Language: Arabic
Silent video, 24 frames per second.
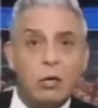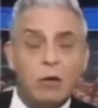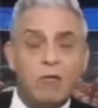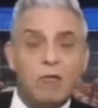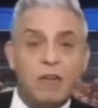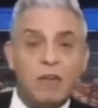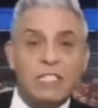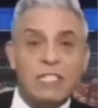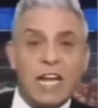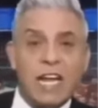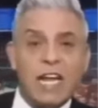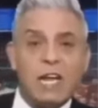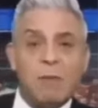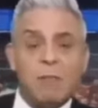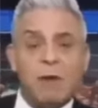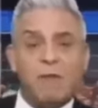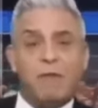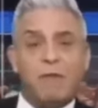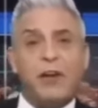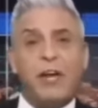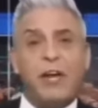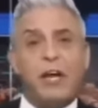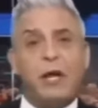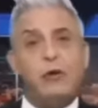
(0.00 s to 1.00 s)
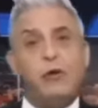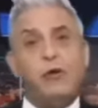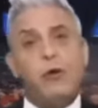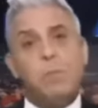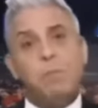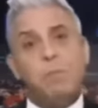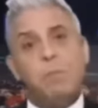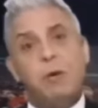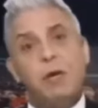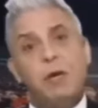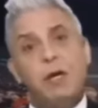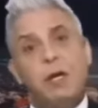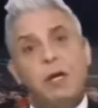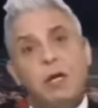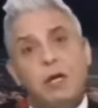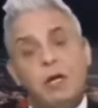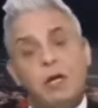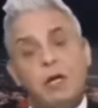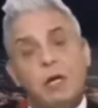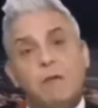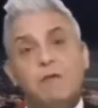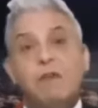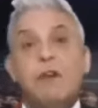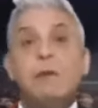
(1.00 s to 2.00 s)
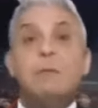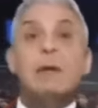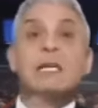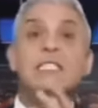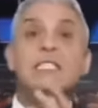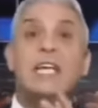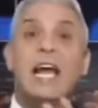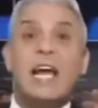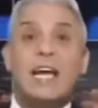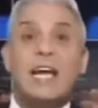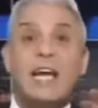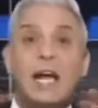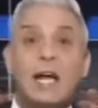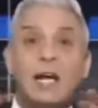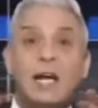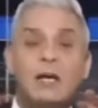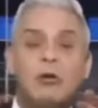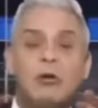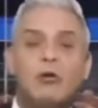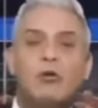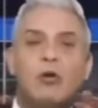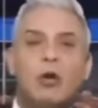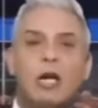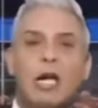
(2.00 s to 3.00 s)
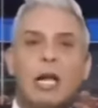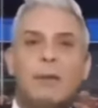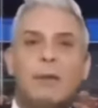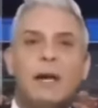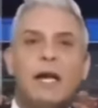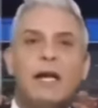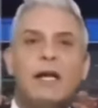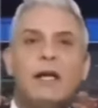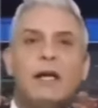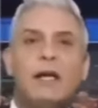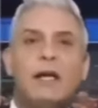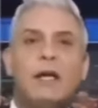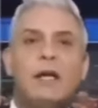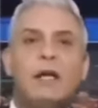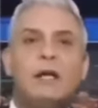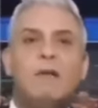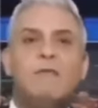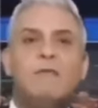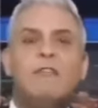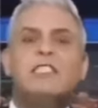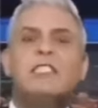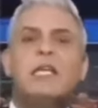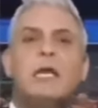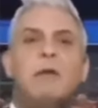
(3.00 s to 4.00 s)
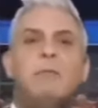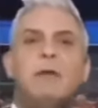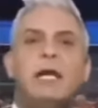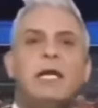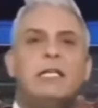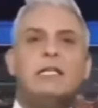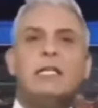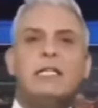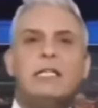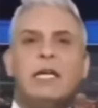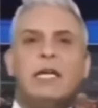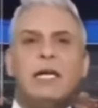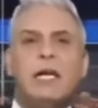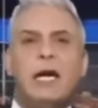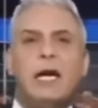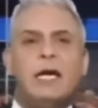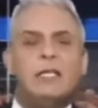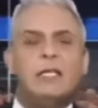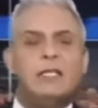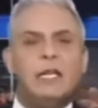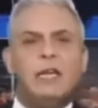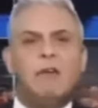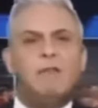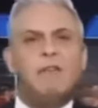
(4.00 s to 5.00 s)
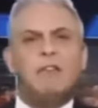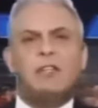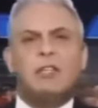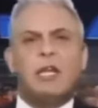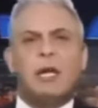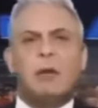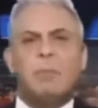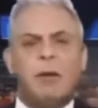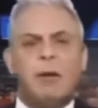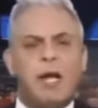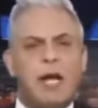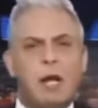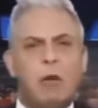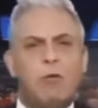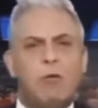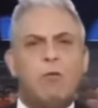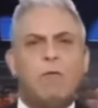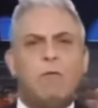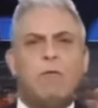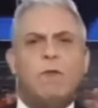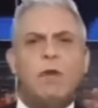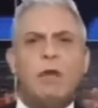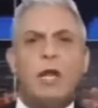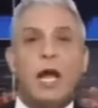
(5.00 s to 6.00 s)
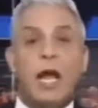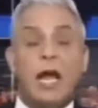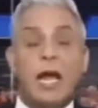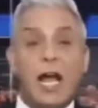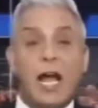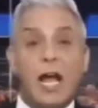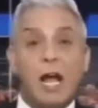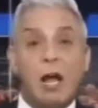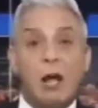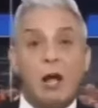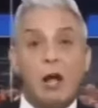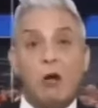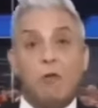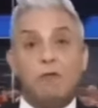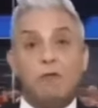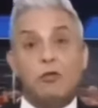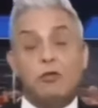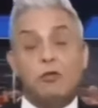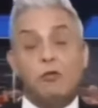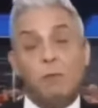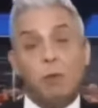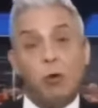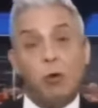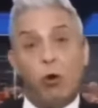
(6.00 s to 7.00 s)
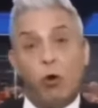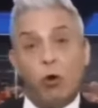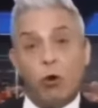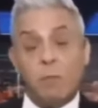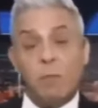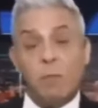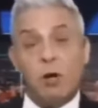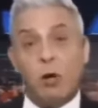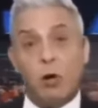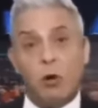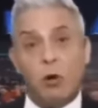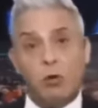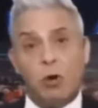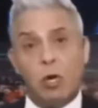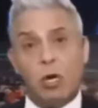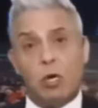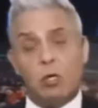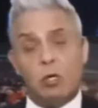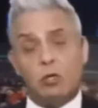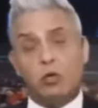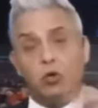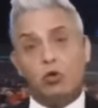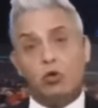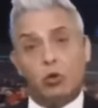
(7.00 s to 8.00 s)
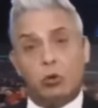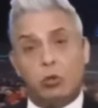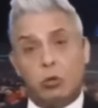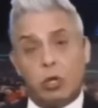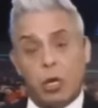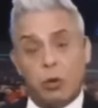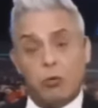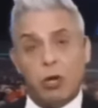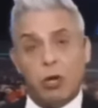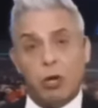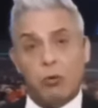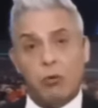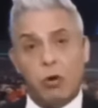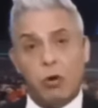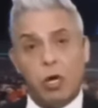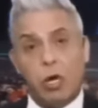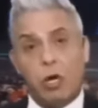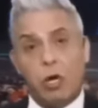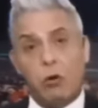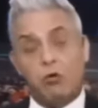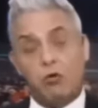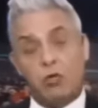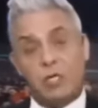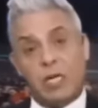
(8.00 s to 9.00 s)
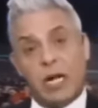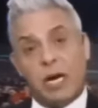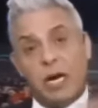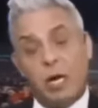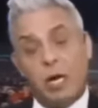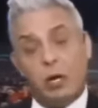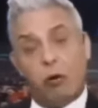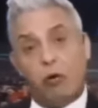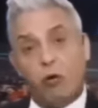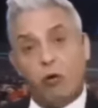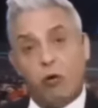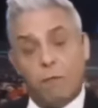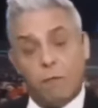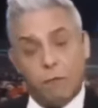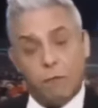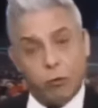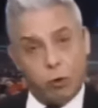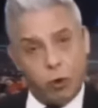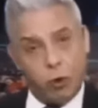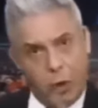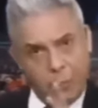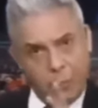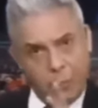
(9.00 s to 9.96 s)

فزي ما في عيوب في مزايا انه كمان في سلبيات كتيرة عندنا في التربية وفي الحياة في أسلوب الحكم اللي هو السلطوي وزرع الخوف والرعب